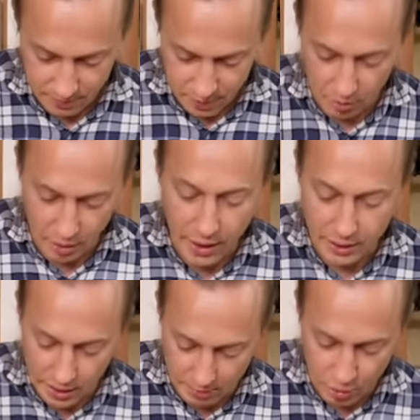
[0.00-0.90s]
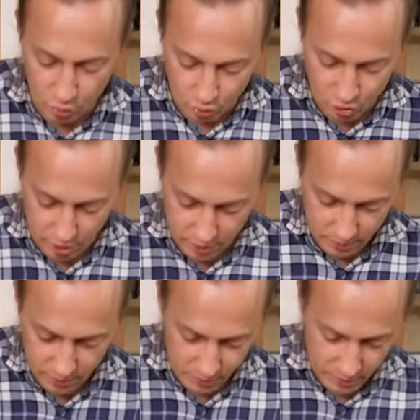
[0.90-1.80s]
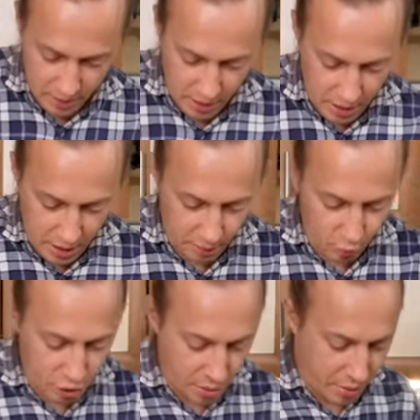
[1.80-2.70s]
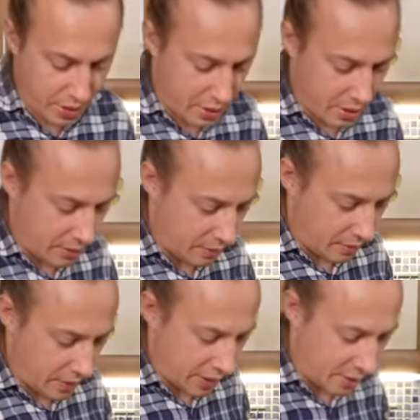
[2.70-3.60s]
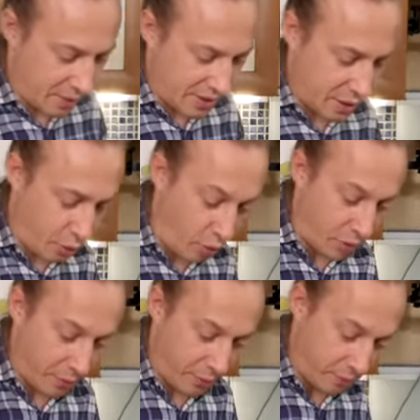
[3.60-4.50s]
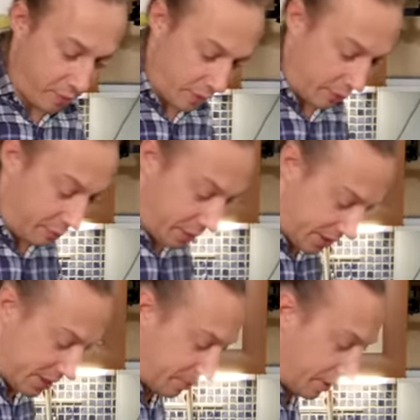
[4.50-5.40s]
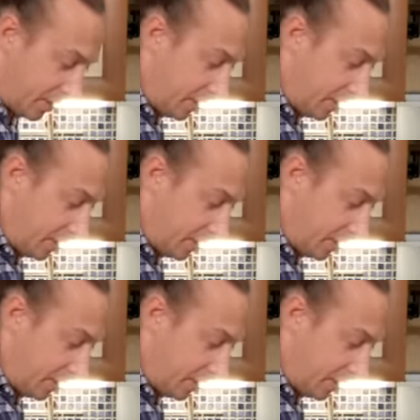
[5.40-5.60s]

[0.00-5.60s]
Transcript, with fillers: Ну, это им не нужно. Им нужно быть спассированными, в э, принципе.